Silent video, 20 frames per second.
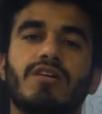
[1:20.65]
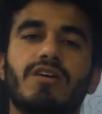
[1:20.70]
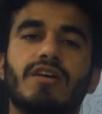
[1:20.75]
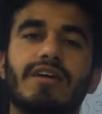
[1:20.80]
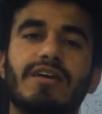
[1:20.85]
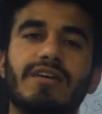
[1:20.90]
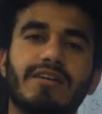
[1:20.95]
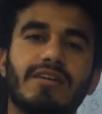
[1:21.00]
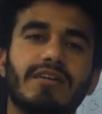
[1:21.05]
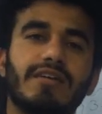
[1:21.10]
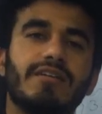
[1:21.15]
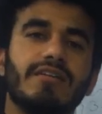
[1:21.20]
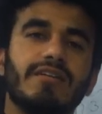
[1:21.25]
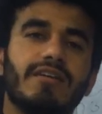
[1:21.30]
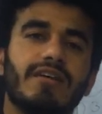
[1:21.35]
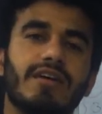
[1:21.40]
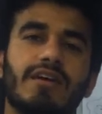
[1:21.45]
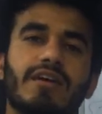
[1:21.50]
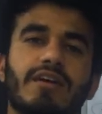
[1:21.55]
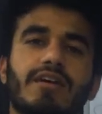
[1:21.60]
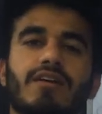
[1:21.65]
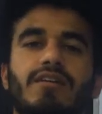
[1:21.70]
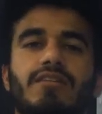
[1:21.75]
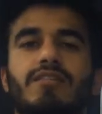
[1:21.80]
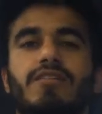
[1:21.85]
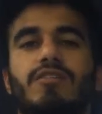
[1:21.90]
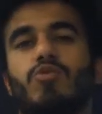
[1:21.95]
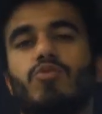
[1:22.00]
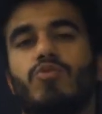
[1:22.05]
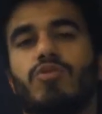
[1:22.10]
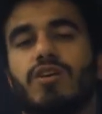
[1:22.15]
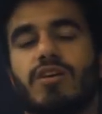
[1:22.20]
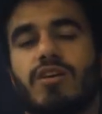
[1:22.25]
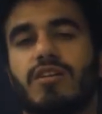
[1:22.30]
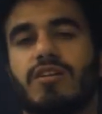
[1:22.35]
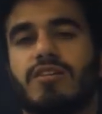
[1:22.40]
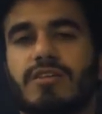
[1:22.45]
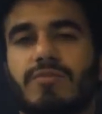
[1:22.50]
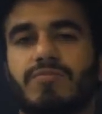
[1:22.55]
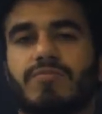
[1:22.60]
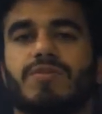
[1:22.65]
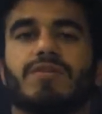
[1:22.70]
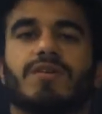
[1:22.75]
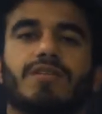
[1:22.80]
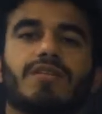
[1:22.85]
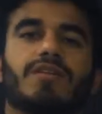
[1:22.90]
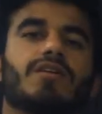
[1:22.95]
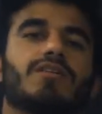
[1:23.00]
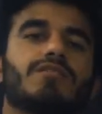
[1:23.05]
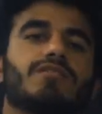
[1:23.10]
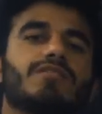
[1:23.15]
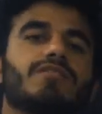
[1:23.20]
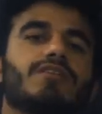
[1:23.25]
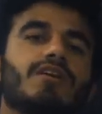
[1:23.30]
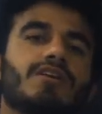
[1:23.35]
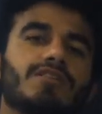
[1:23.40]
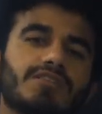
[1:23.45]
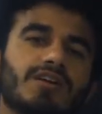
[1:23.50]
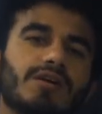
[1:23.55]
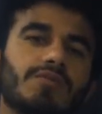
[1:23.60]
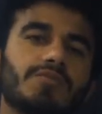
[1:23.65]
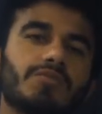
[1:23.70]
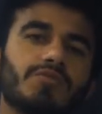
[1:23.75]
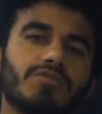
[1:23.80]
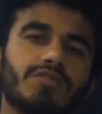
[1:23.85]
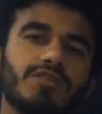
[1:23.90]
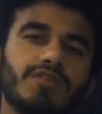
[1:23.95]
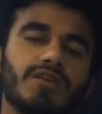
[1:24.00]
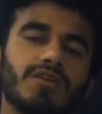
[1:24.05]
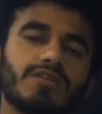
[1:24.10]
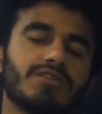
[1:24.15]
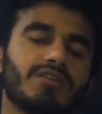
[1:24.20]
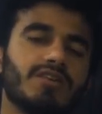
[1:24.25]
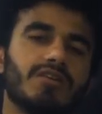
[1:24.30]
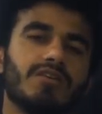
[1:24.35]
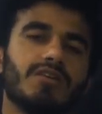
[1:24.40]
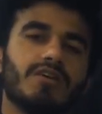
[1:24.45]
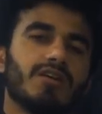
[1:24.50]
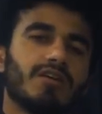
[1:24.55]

एंटिटी है ये दुनिया के लिए सबसे ज़्यादा ख़तरनाक साबित होती है इसकी